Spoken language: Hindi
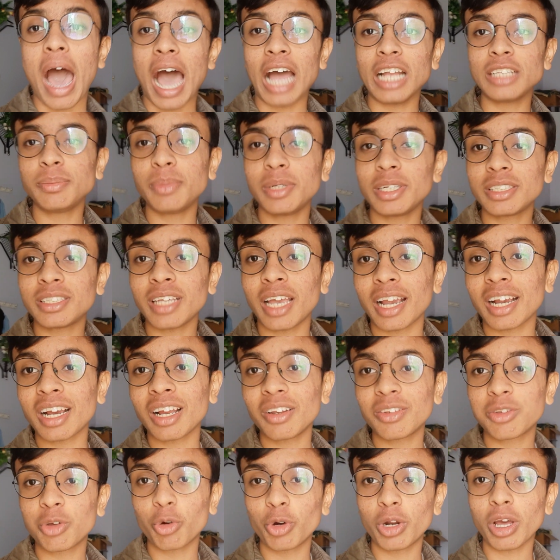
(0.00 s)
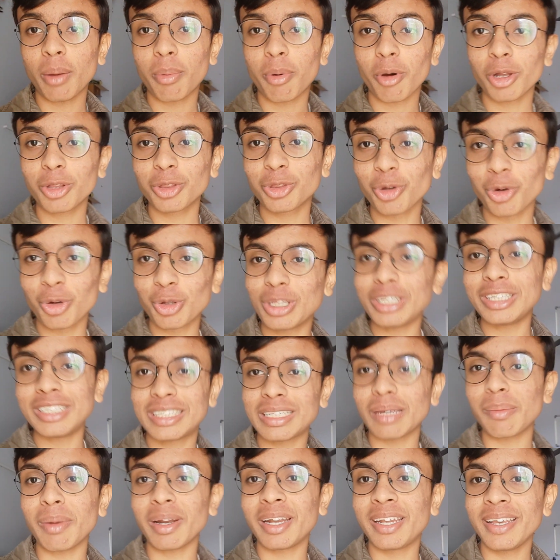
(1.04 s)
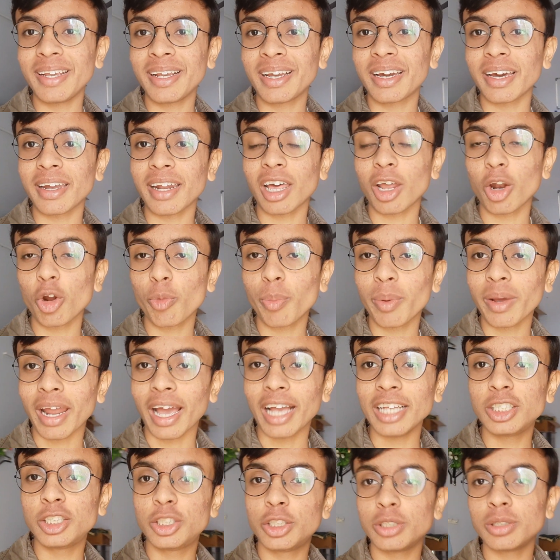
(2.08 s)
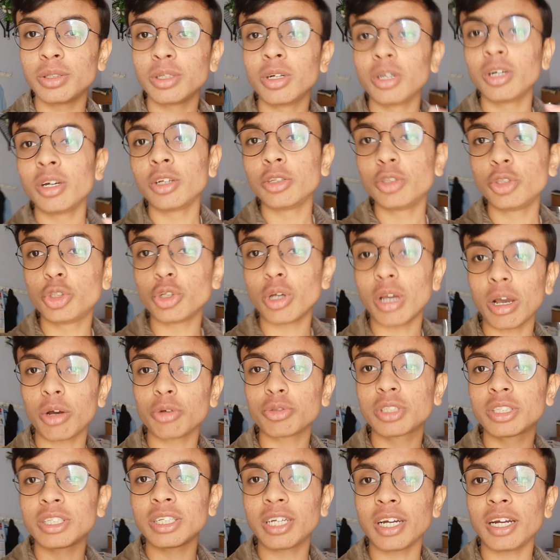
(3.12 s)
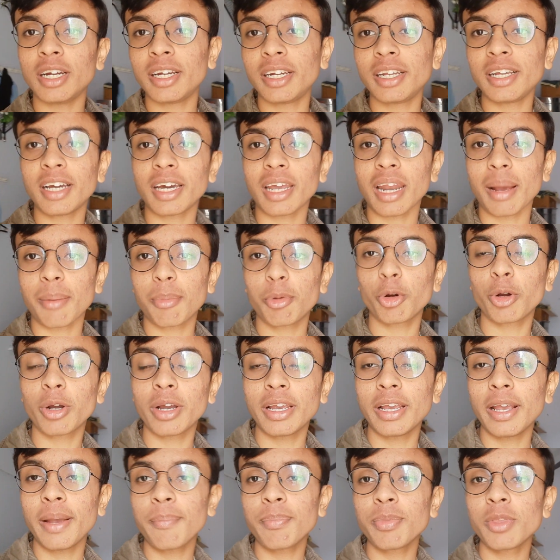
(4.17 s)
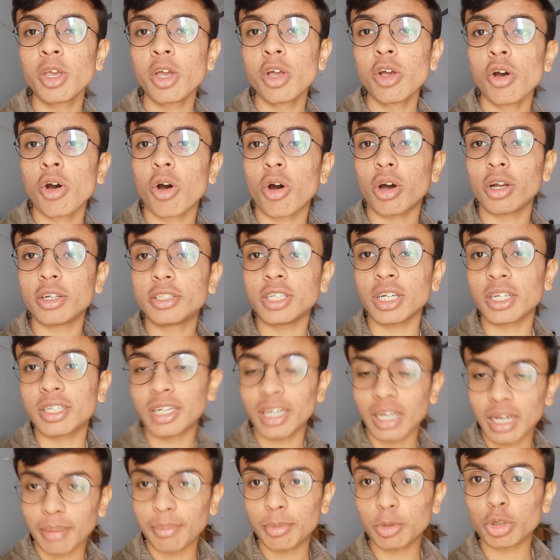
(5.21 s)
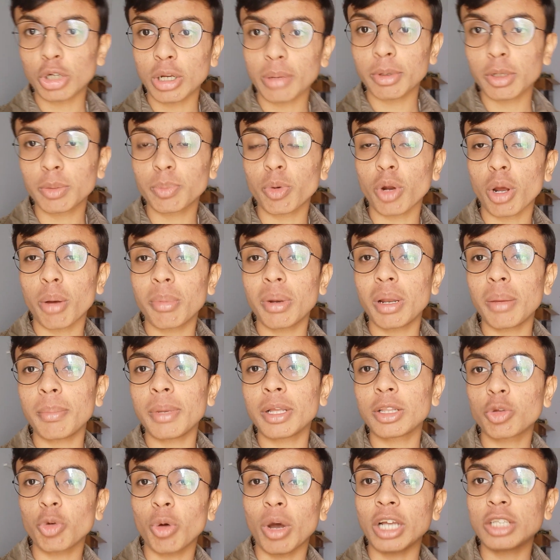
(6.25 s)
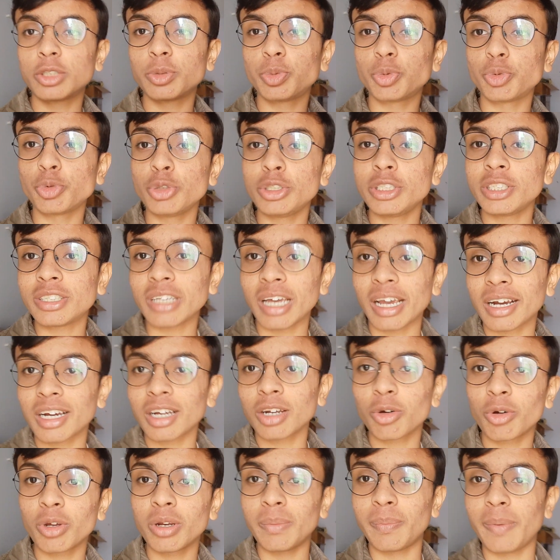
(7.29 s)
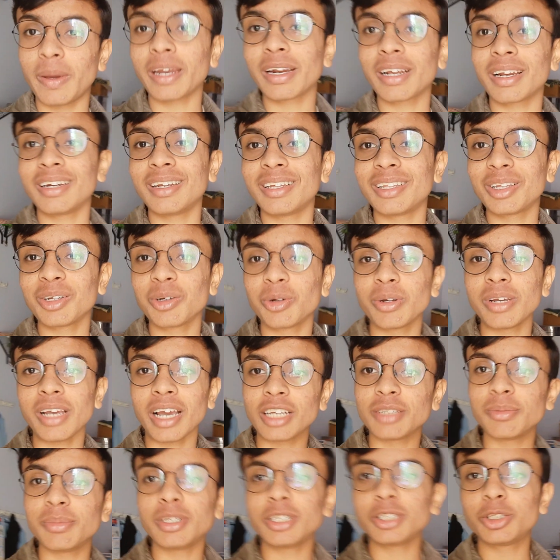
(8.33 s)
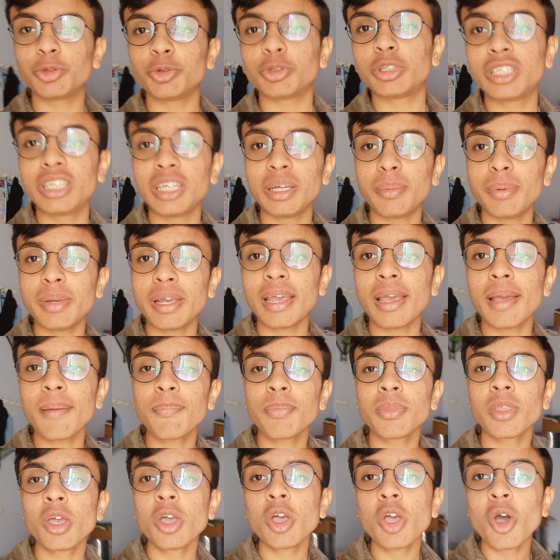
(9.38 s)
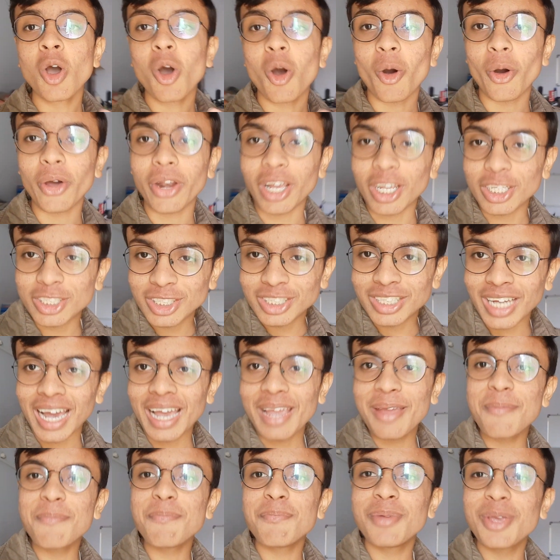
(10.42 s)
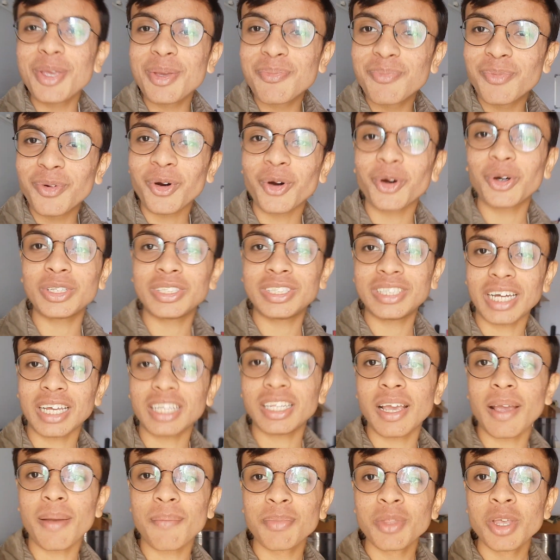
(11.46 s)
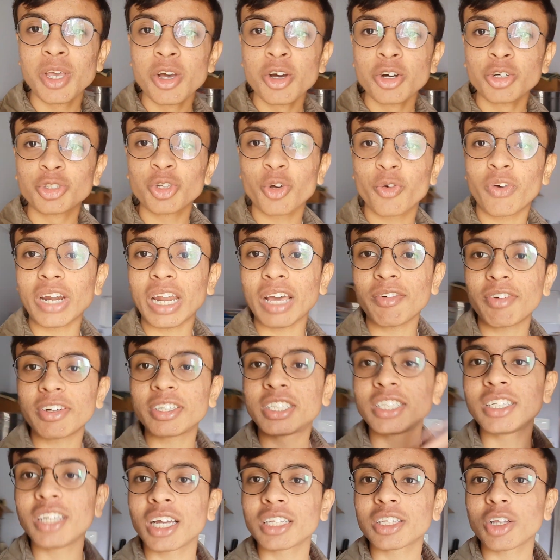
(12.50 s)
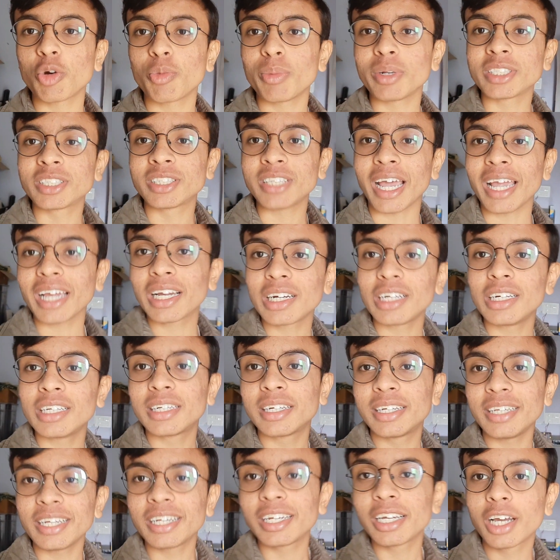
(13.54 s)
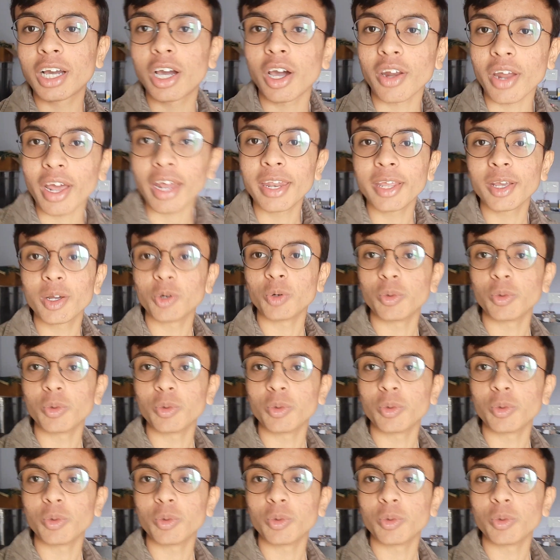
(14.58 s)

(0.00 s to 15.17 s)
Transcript: आज मेरी साइकिल थोड़ा बहुत दो दिन से मैं ठीक करा रहा हूँ पर आज जो है उसकी घंटी ख़राब हो गई है और चक्के का भी थोड़ा बहुत प्रॉब्लम है तो आज पूरी साइकिल को रिपेयर कर लेते क्योंकि आज मेरी छुट्टी भी है और आज टाइम भी बहुत ज़्यादा है सो फटाफट से जाता हूँ मैं साइकिल ठीक कराने